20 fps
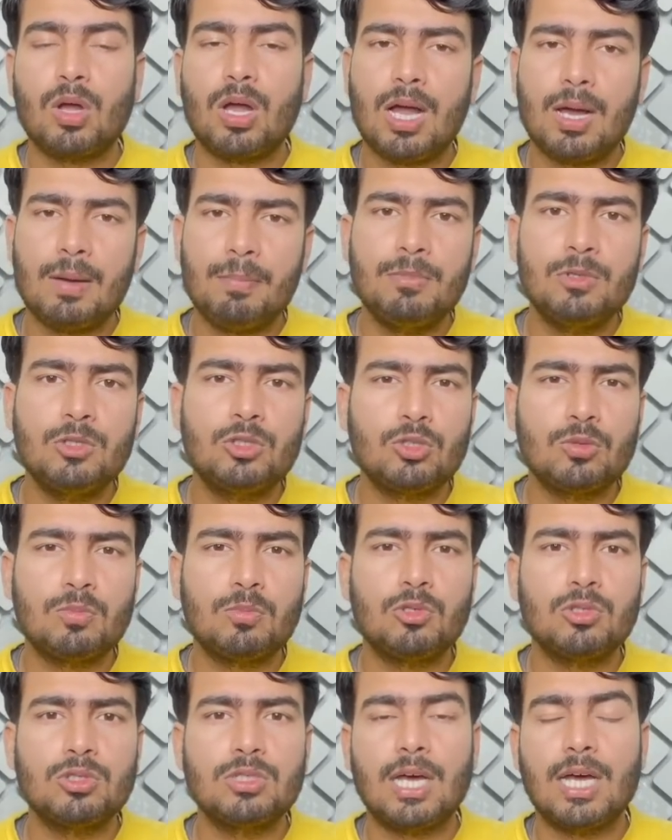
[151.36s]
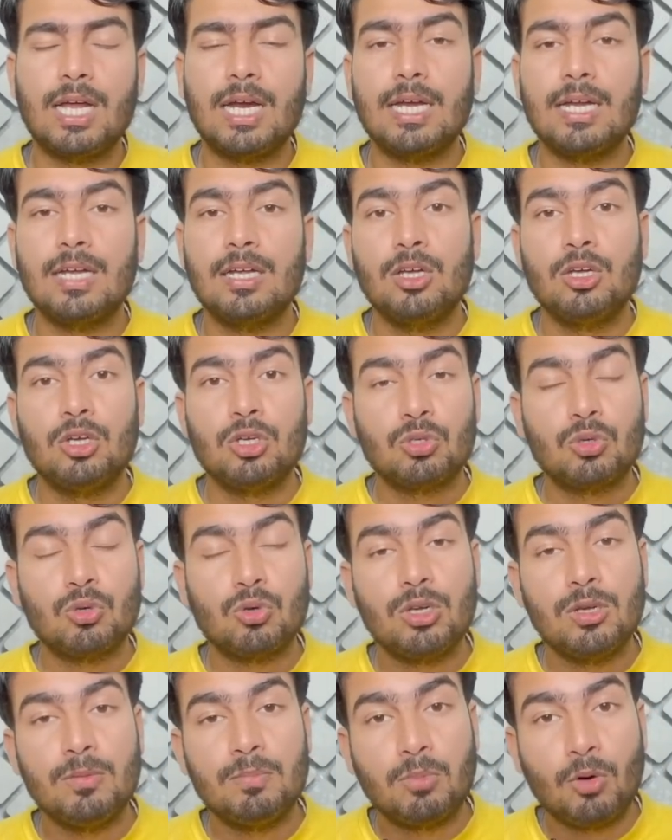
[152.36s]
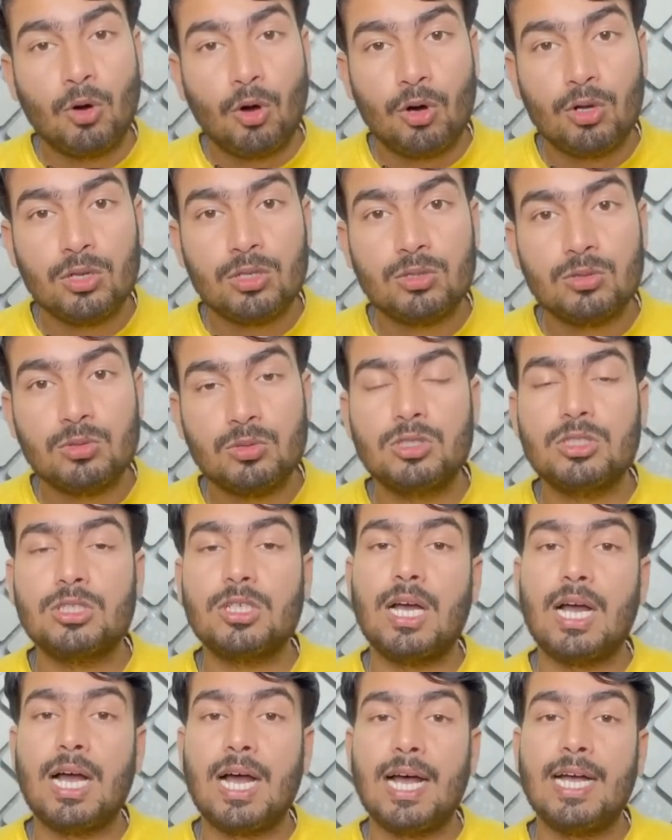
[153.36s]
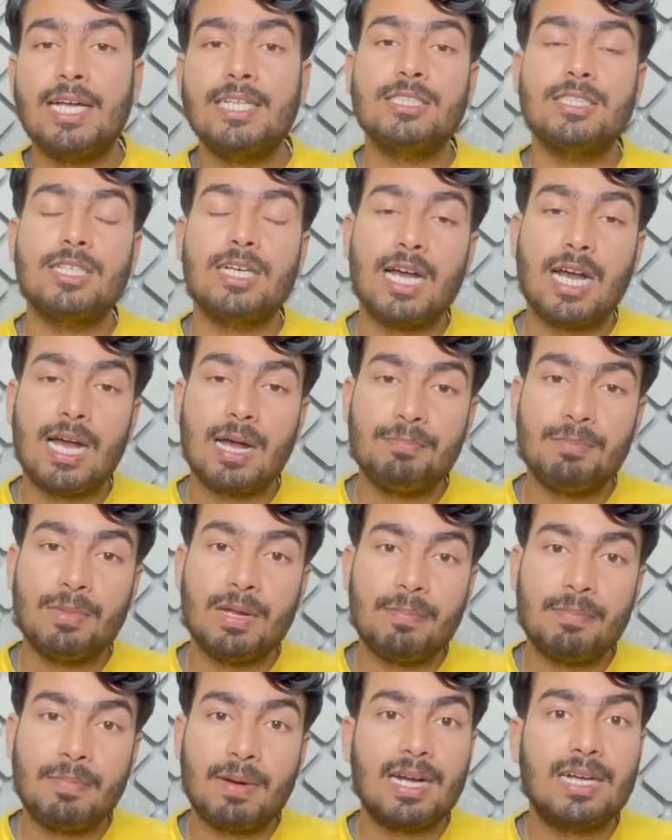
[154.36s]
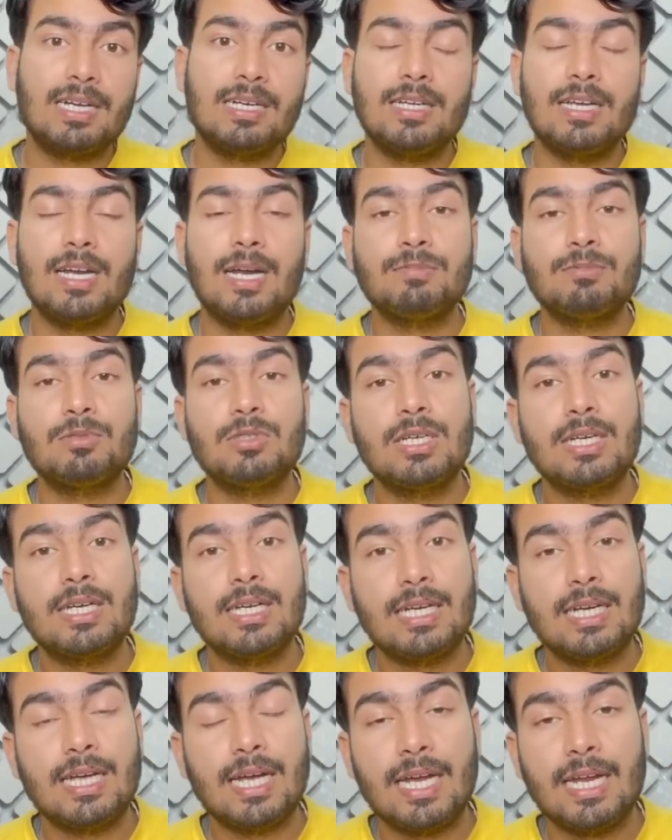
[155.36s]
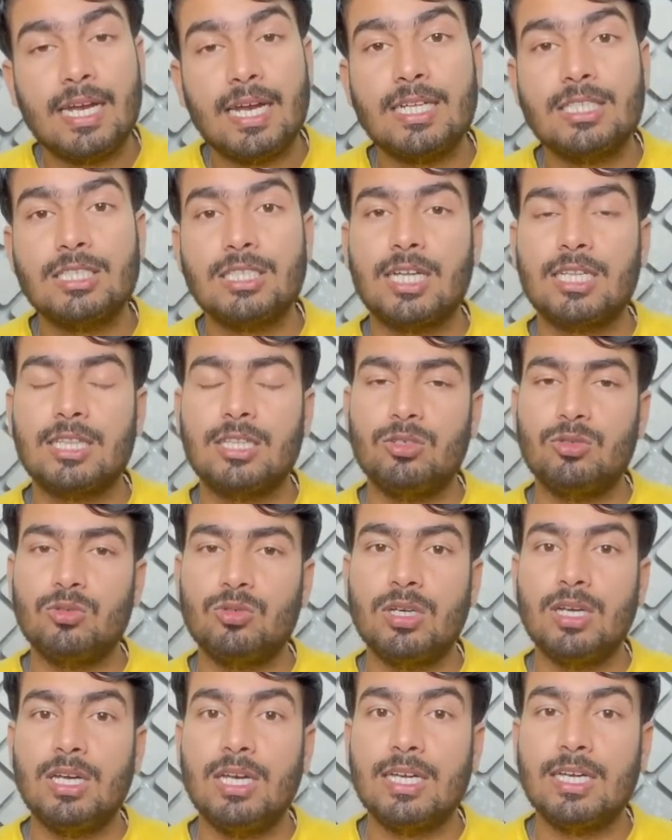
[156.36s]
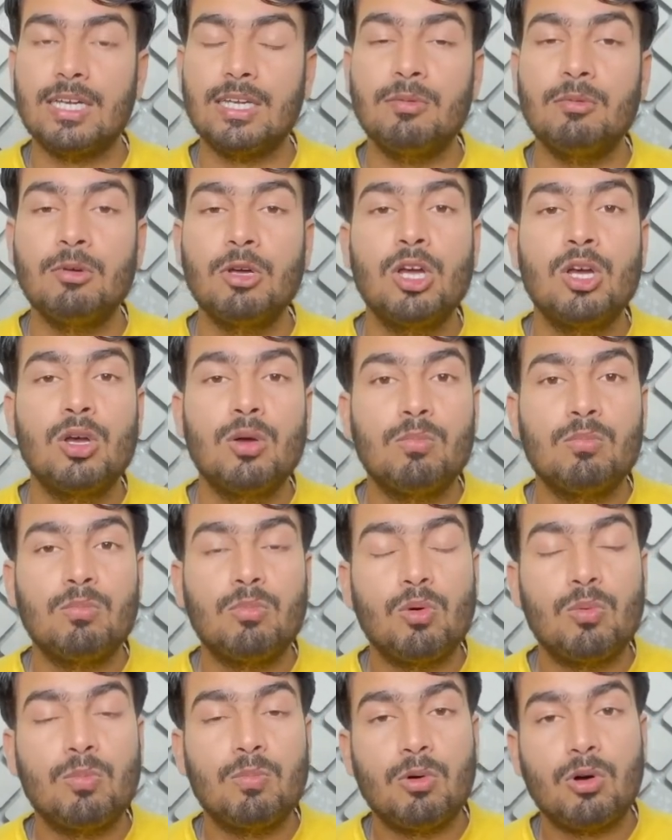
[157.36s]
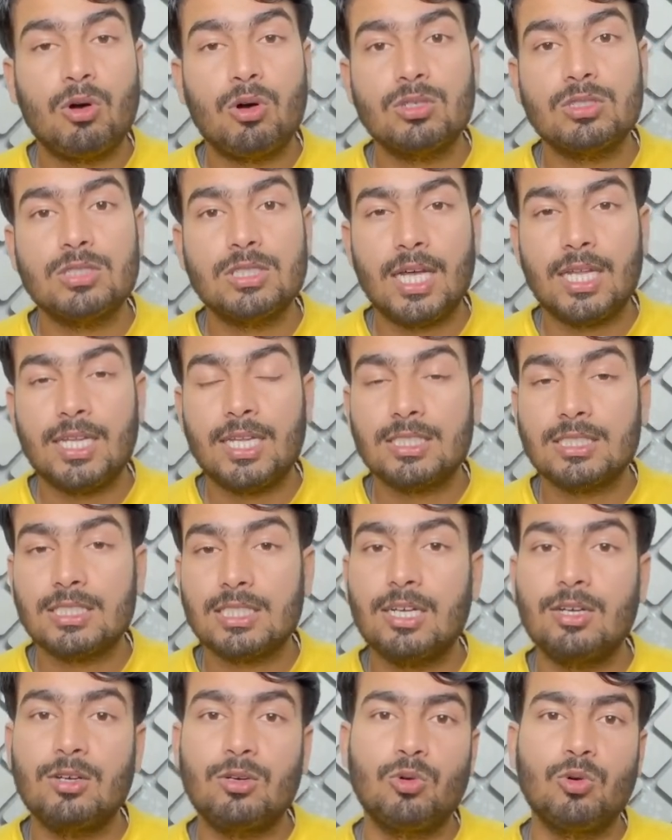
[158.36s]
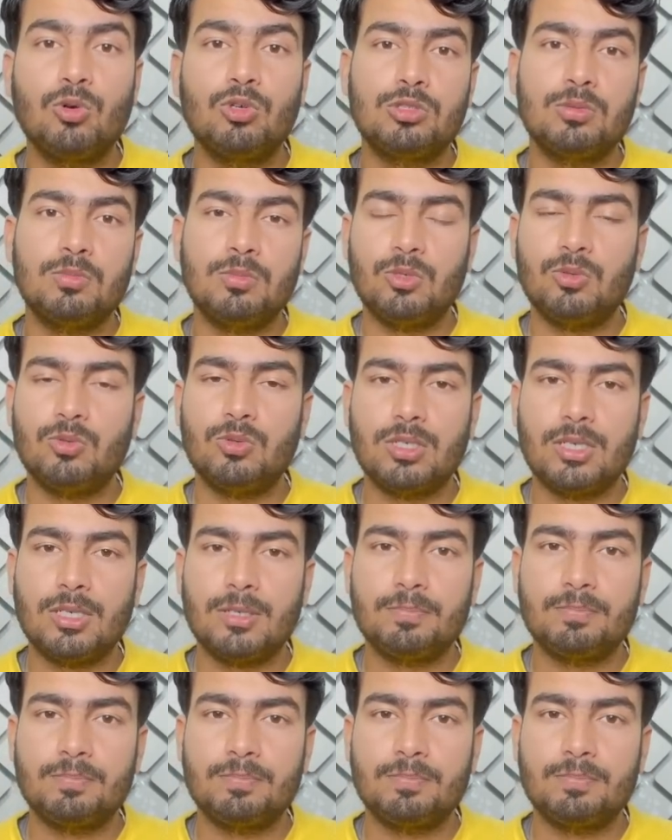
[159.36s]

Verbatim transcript: आप भी चुप हो जा रहे हैं क्योंकि बहुत कुछ आज आपके पार्टनर आपसे कहना चाहते होंगे लेकिन वो बहुत ज़्यादा संकोच में होंगे